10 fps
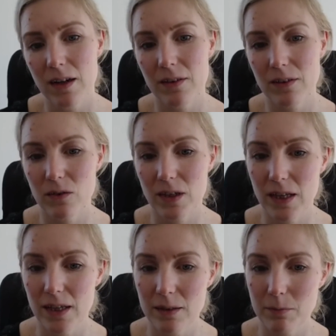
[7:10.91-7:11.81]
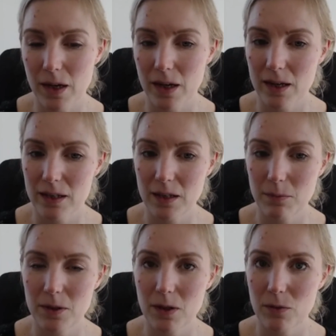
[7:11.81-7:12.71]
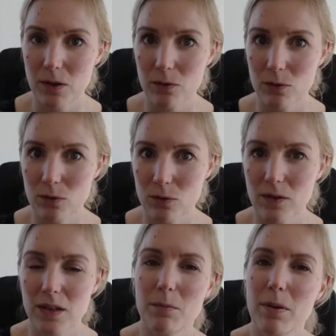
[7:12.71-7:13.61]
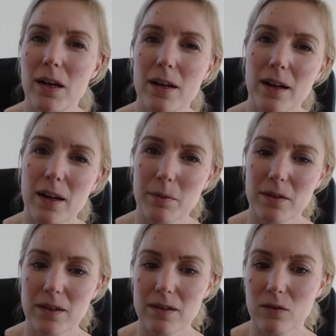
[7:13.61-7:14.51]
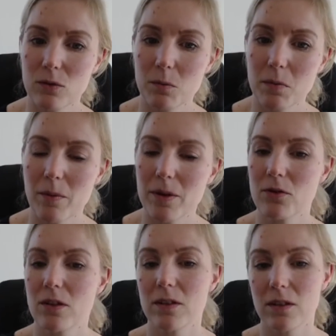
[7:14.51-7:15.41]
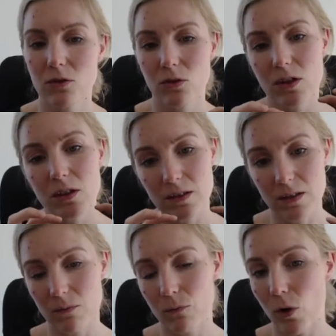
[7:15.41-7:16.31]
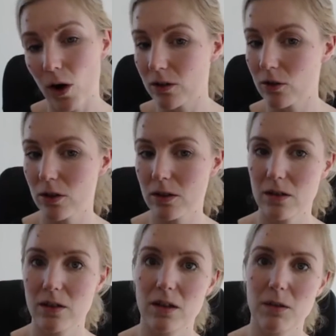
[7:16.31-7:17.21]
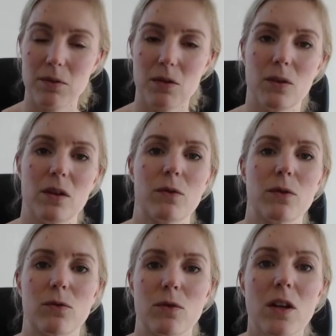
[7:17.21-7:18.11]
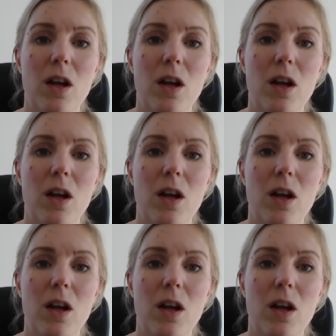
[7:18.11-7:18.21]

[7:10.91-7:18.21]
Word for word: weswegen bei Nebennierenfehlfunktion, wenn die Pille dann abgesetzt wird, bei Menschen, die sich schon in dieser fortgeschrittenen Nebennierenfehlfunktion